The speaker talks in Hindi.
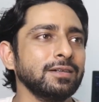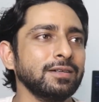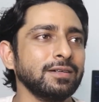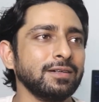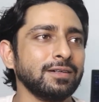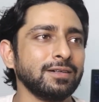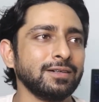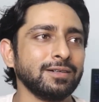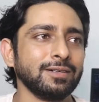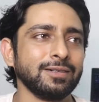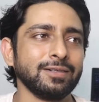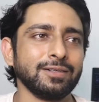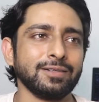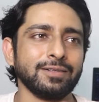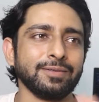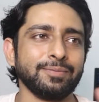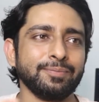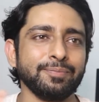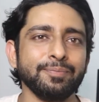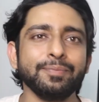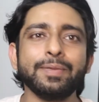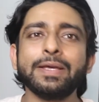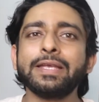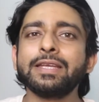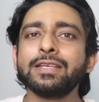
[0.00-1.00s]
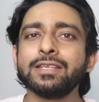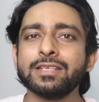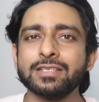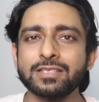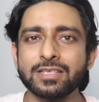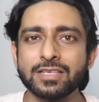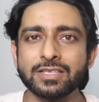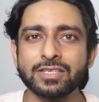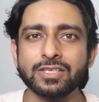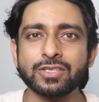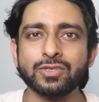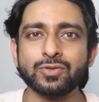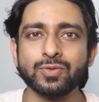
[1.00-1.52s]
आ, मेरे
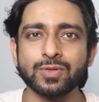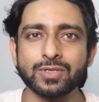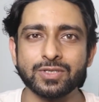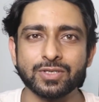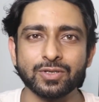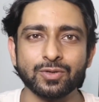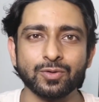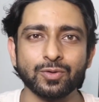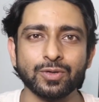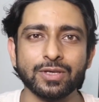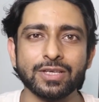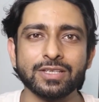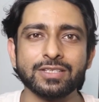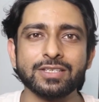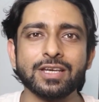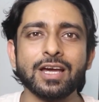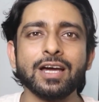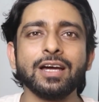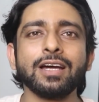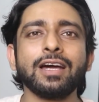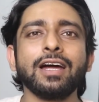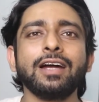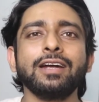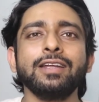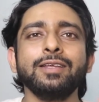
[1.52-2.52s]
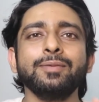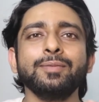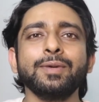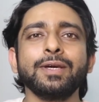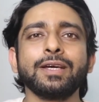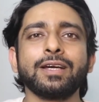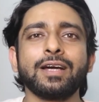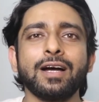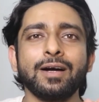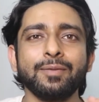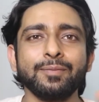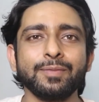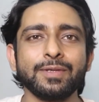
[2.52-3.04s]
जैसा सिचुएशन हो गया जहाँ गाड़ी
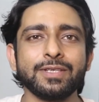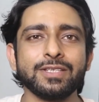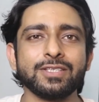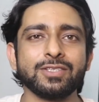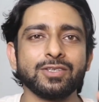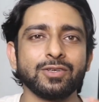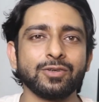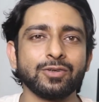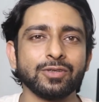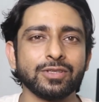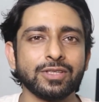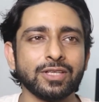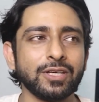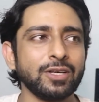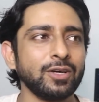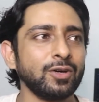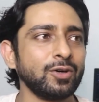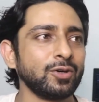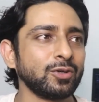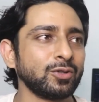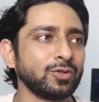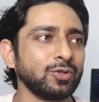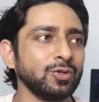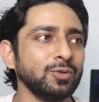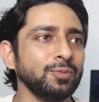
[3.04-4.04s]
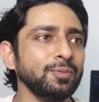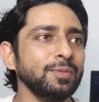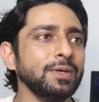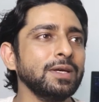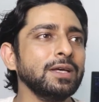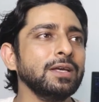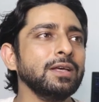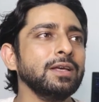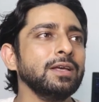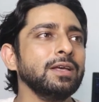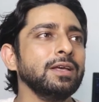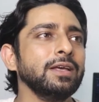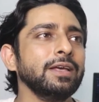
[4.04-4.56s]
में काम की ज़रूरत है और तुम
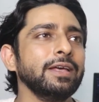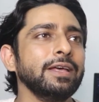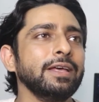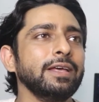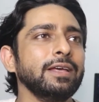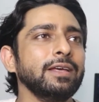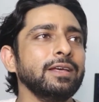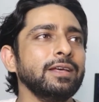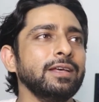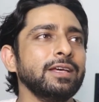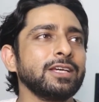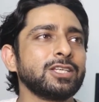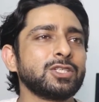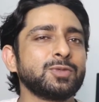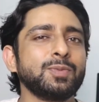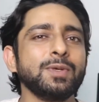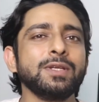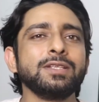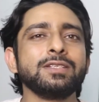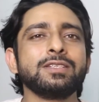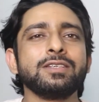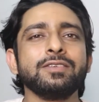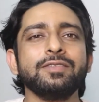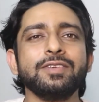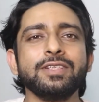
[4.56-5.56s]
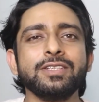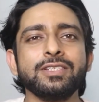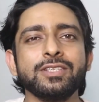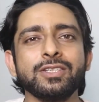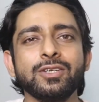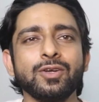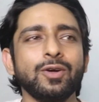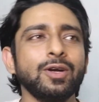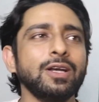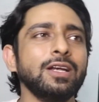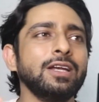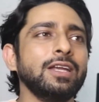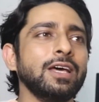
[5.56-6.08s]
एक्सपेंसिव
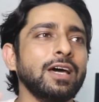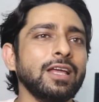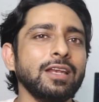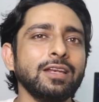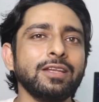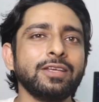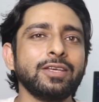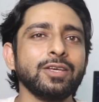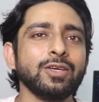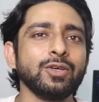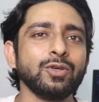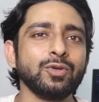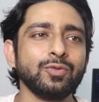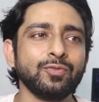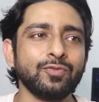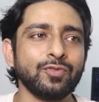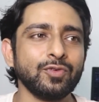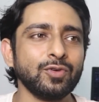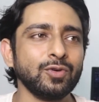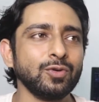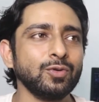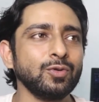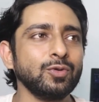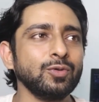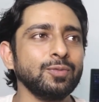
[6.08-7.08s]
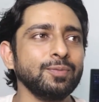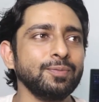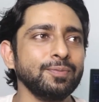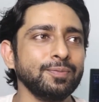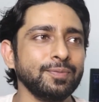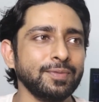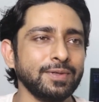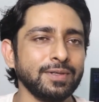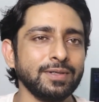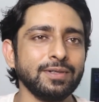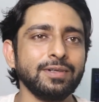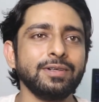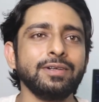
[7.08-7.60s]
इंजन ऑयल डाल के वो
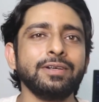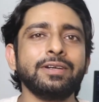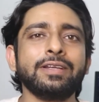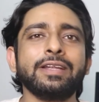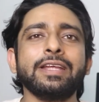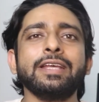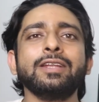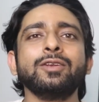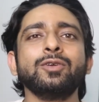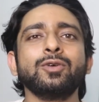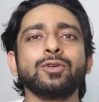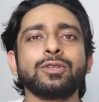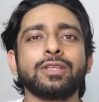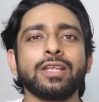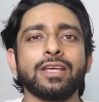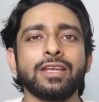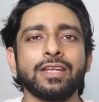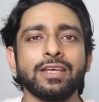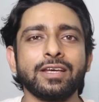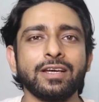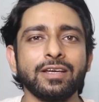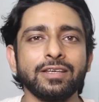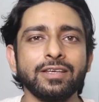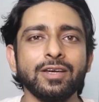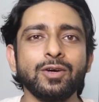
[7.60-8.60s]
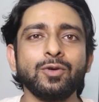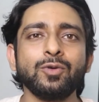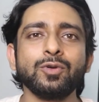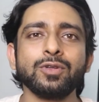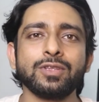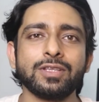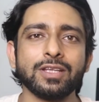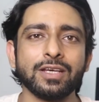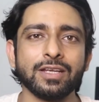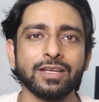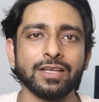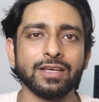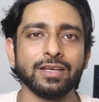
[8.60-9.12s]
ड्रेन होता रहेगा या
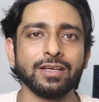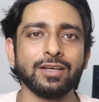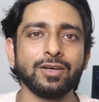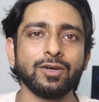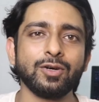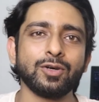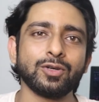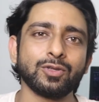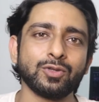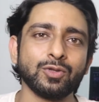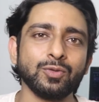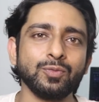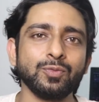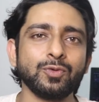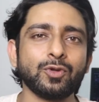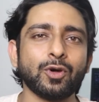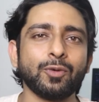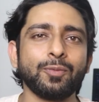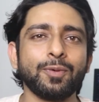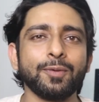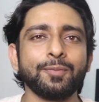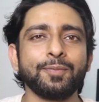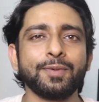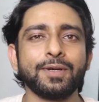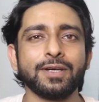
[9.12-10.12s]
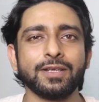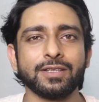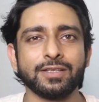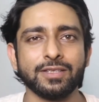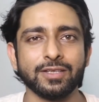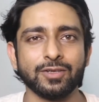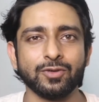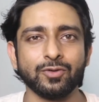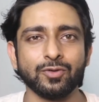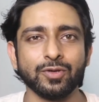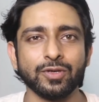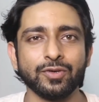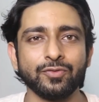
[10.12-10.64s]
उड़ता रहेगा और तुम टॉपअप
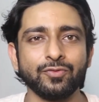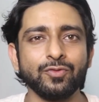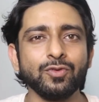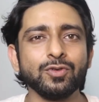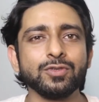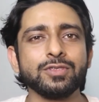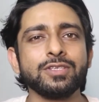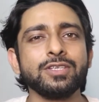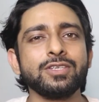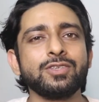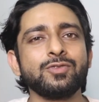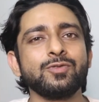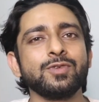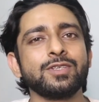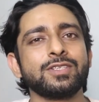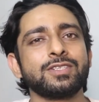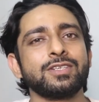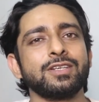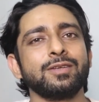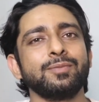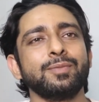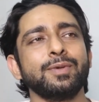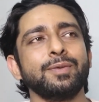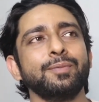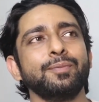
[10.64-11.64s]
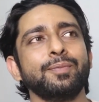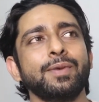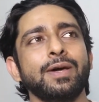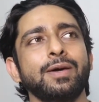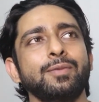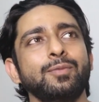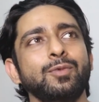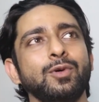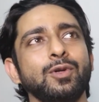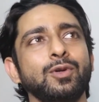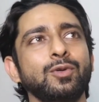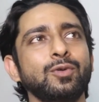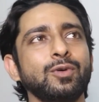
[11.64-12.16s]
करते रहोगे वो सिचुएशन में
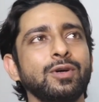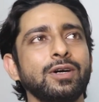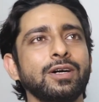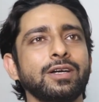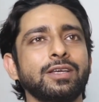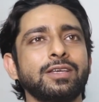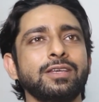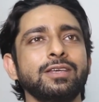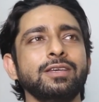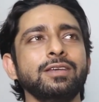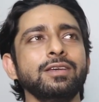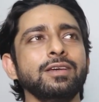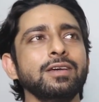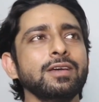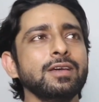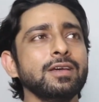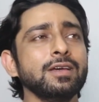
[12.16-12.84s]
मैं बोलूँगा कि